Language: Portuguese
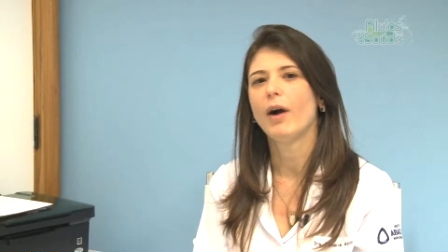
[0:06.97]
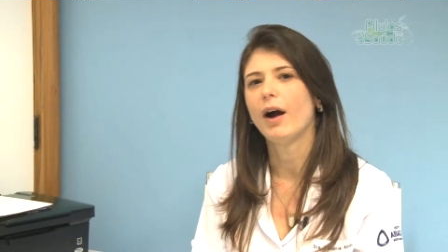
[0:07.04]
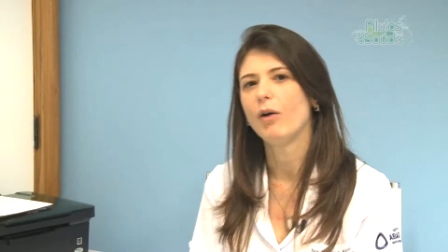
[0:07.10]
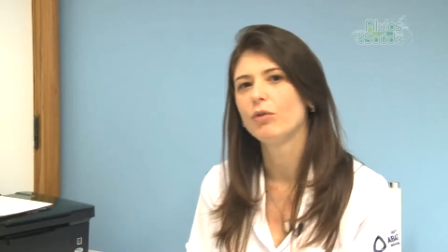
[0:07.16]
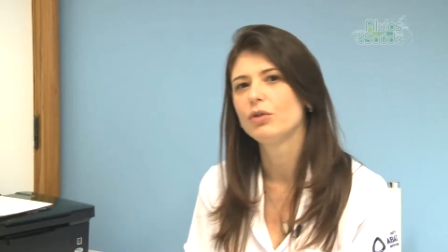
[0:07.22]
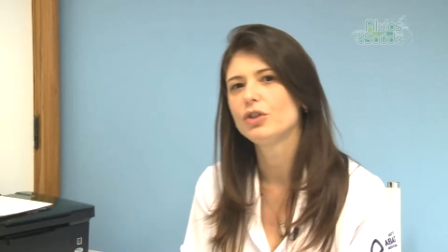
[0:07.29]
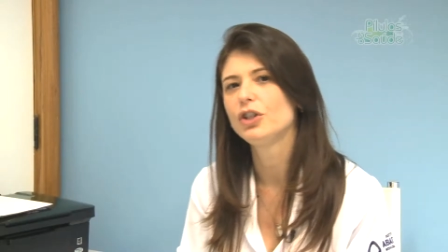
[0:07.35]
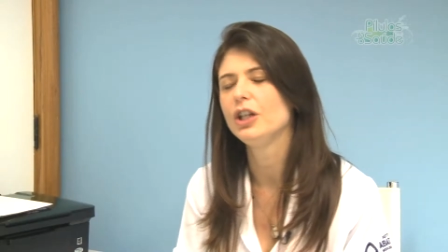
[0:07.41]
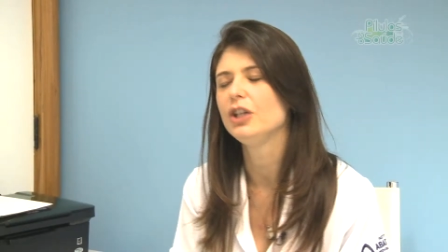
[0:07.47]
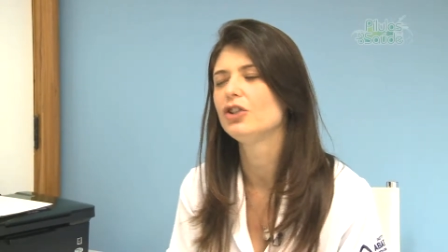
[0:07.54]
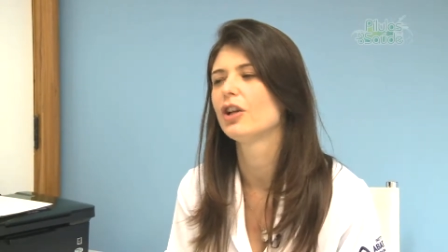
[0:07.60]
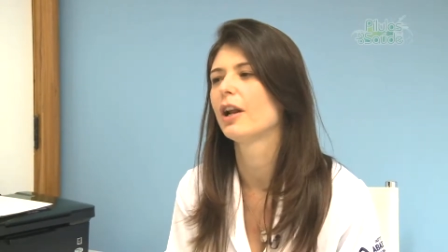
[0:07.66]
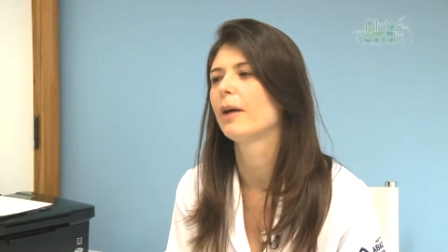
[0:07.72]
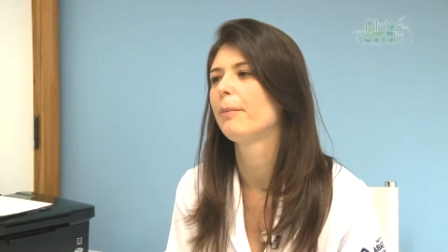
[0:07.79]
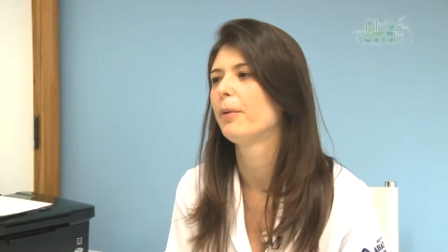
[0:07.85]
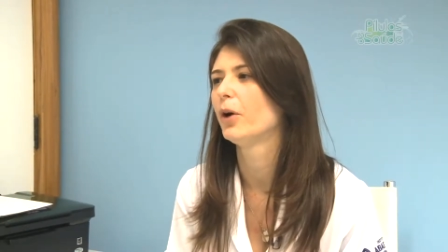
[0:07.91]
A otite
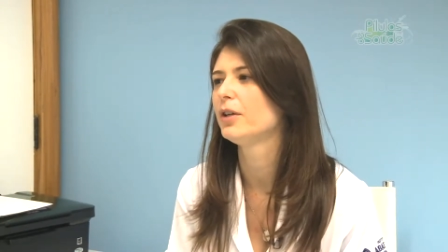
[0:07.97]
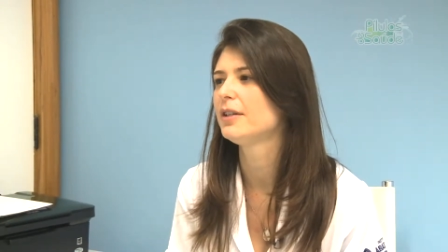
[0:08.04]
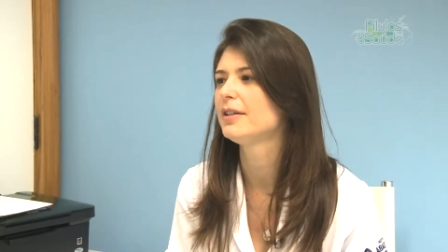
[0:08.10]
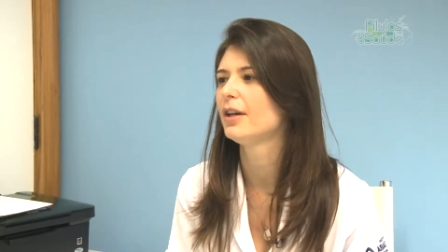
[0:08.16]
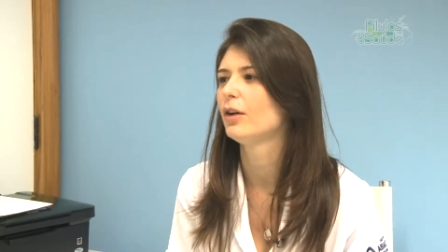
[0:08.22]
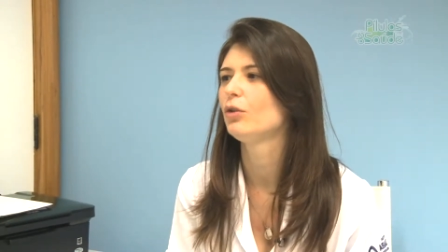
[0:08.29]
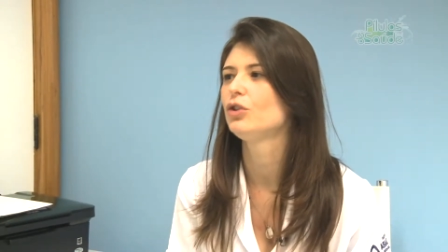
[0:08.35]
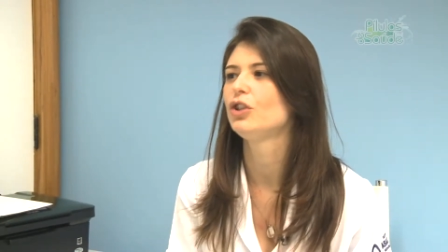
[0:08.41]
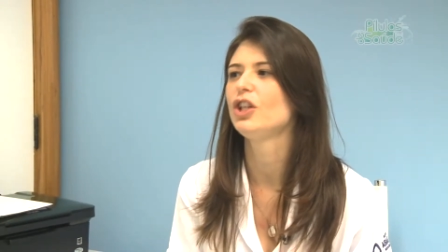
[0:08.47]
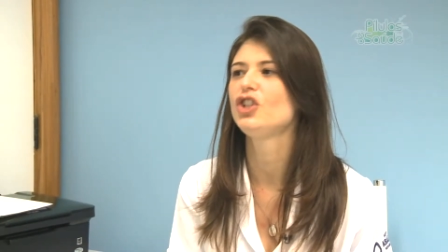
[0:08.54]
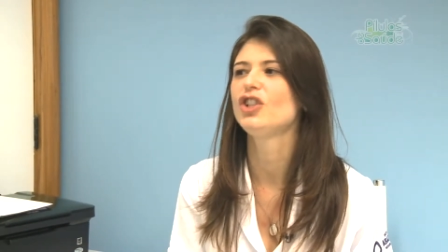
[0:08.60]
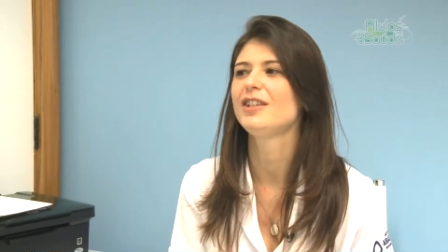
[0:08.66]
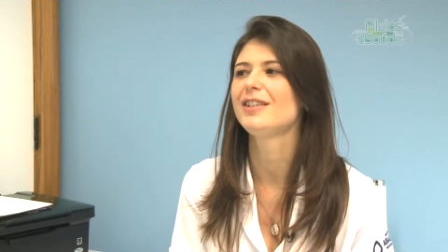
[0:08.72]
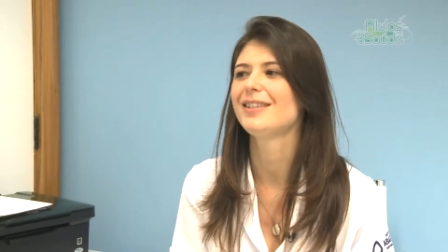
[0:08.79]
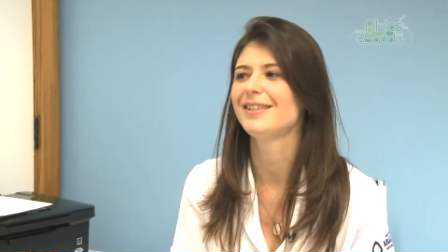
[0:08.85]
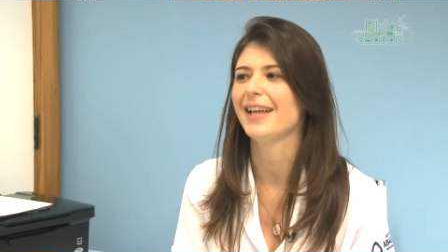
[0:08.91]
ela pode ser
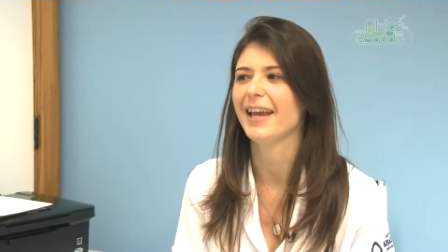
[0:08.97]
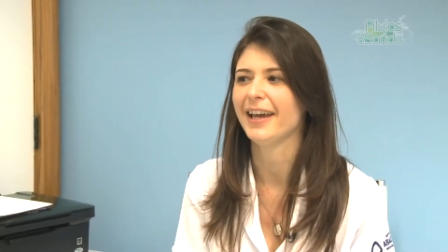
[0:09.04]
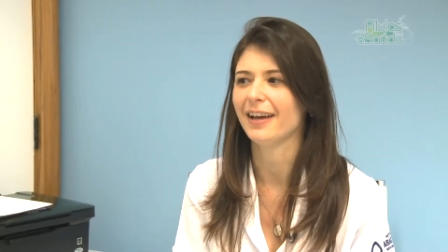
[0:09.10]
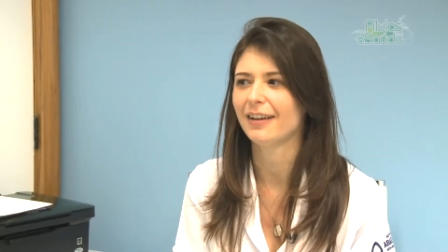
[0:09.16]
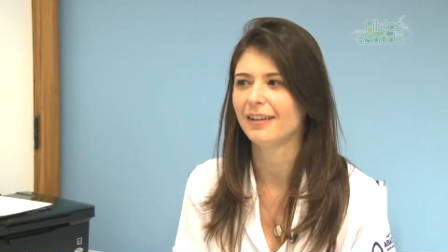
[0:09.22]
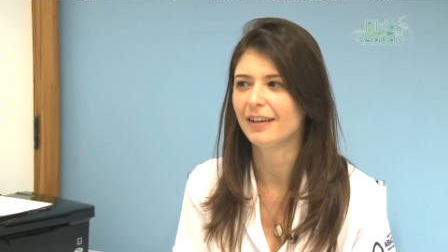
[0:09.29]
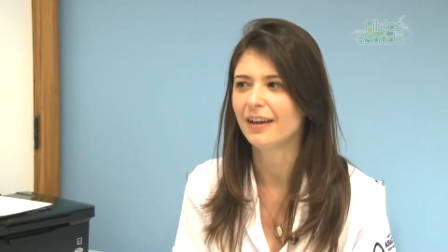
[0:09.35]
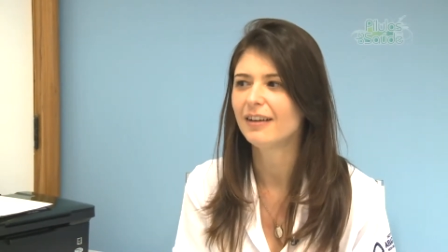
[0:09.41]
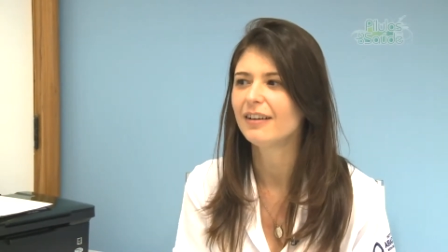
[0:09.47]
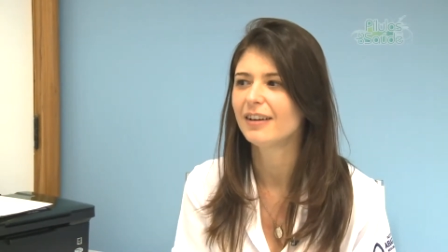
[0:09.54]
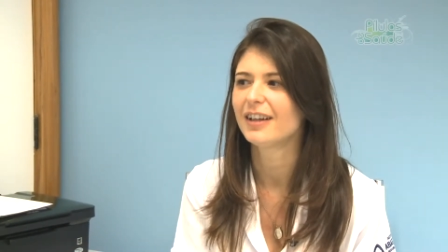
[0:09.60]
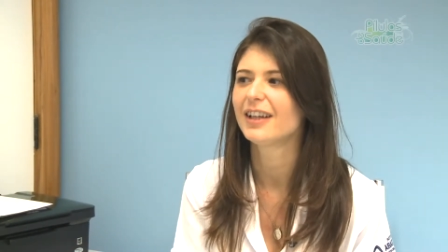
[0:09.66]
otite externa,